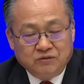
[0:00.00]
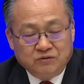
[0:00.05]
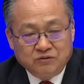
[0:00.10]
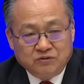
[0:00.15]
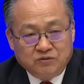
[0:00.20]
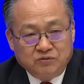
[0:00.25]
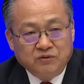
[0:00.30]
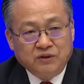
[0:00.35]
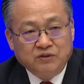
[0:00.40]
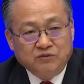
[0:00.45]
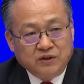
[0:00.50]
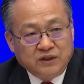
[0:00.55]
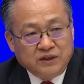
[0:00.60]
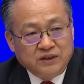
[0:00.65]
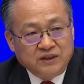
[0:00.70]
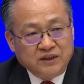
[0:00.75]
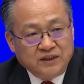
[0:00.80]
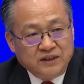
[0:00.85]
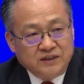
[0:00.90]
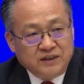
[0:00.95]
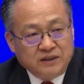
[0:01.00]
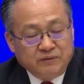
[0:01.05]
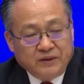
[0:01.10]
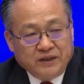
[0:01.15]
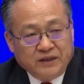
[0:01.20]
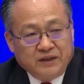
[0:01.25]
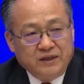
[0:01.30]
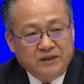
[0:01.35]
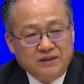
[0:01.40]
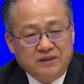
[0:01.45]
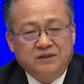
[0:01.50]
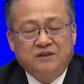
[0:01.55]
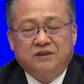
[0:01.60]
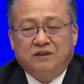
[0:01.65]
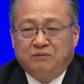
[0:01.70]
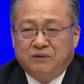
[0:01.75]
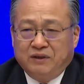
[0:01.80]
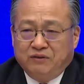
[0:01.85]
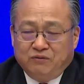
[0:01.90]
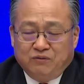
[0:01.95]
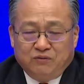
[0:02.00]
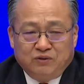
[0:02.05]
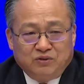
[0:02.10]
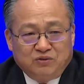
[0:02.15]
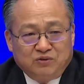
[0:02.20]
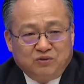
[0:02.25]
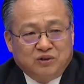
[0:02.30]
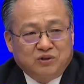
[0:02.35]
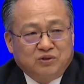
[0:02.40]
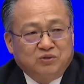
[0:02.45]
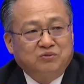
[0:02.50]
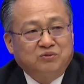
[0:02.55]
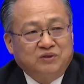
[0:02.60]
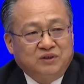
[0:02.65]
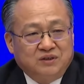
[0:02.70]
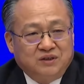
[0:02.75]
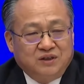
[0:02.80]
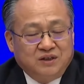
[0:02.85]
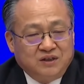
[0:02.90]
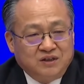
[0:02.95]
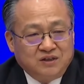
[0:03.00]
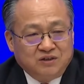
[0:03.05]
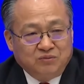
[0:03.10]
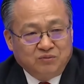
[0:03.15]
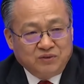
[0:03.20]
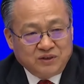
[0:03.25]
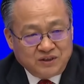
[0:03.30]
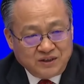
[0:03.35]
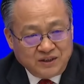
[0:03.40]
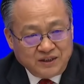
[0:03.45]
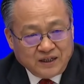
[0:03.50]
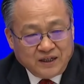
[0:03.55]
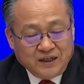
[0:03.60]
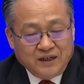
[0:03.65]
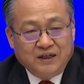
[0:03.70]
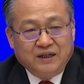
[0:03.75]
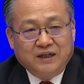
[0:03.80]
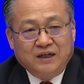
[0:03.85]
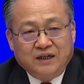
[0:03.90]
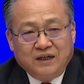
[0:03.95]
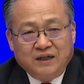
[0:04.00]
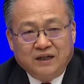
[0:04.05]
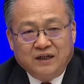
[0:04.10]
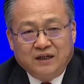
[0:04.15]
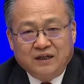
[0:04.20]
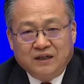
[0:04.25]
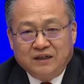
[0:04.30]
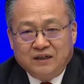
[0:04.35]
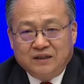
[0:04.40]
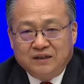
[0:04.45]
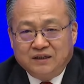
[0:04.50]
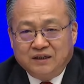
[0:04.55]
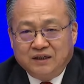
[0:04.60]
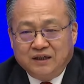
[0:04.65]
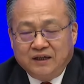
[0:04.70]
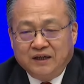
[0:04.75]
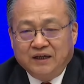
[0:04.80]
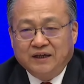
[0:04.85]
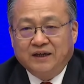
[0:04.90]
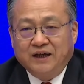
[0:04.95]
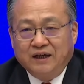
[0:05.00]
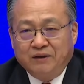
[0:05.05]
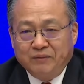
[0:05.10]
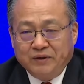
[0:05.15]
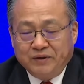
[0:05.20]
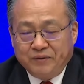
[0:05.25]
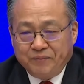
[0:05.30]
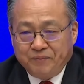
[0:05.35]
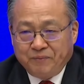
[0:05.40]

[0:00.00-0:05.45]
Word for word: 从我个人理解嘛，至少嘛，我就是说从这么几点，哎来看嘛。